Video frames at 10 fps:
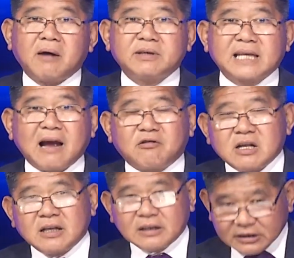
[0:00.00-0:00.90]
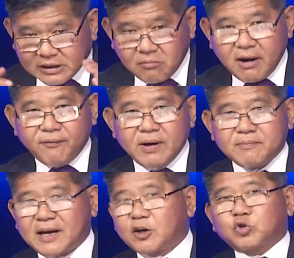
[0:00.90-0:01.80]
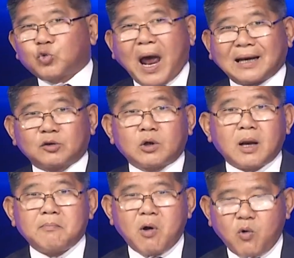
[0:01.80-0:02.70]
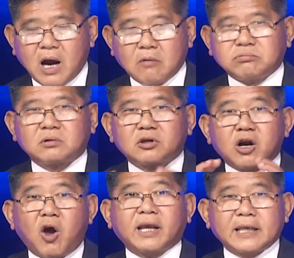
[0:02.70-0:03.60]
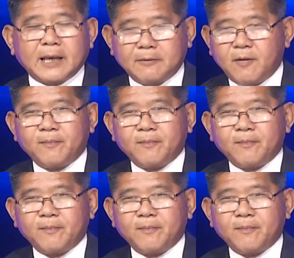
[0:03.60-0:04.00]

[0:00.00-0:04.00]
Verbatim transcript: Bởi vì sao? Trong cái phim này nó toàn là thuyết âm mưu không. Nó nói cái gì?